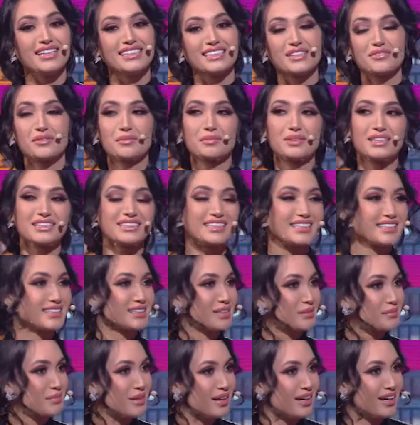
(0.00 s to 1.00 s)
صافي بدا
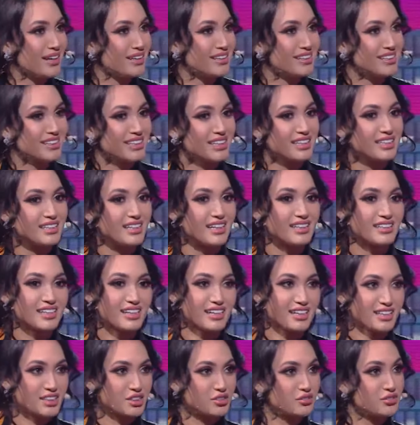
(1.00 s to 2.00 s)
تيهضر معايا قال لي
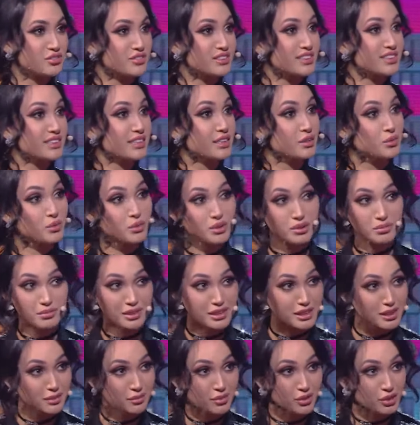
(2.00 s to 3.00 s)
انا راه عايش في الصين واش
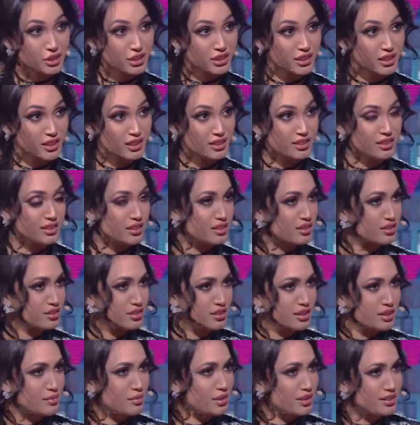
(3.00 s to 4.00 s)
ماشي مشكل
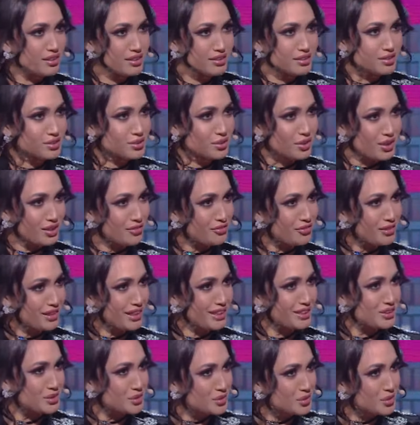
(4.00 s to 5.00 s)
قلت له انا مالي سوقي
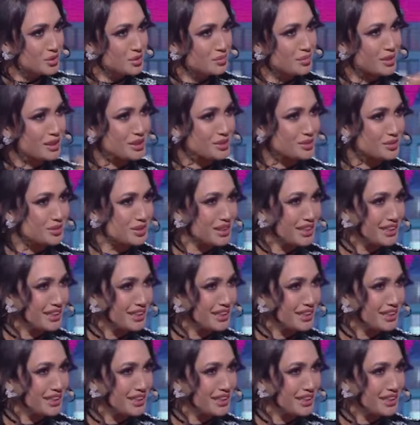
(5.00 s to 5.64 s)
فيك غنتزوج بك كتقول لي